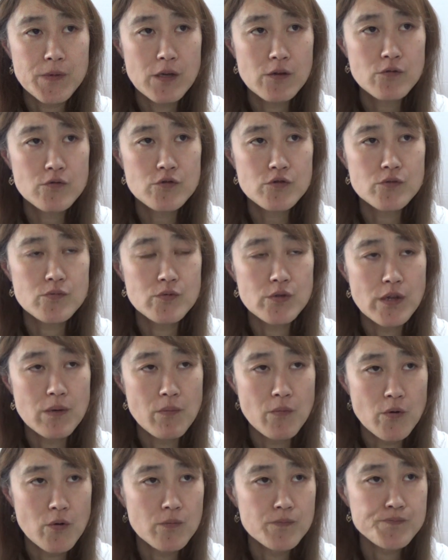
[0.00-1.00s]
で YouTube で
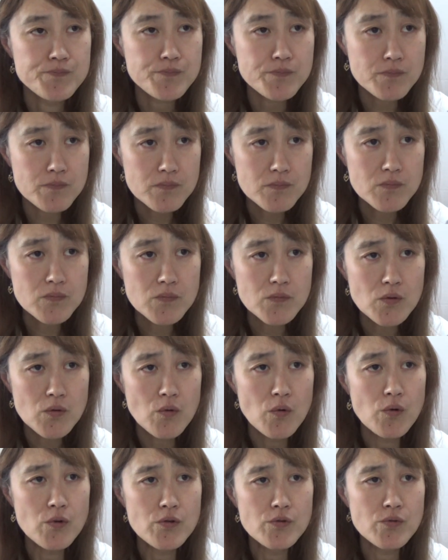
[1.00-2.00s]
も
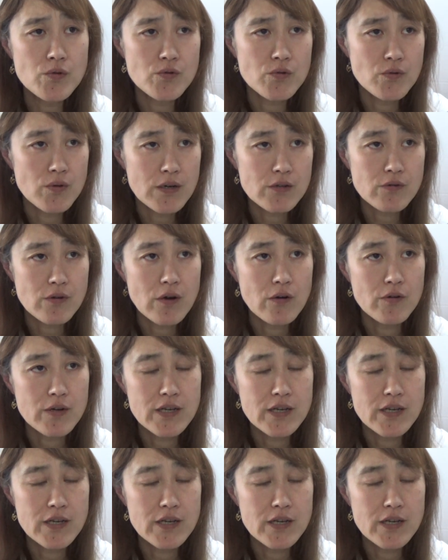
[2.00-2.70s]
オイルの動画とか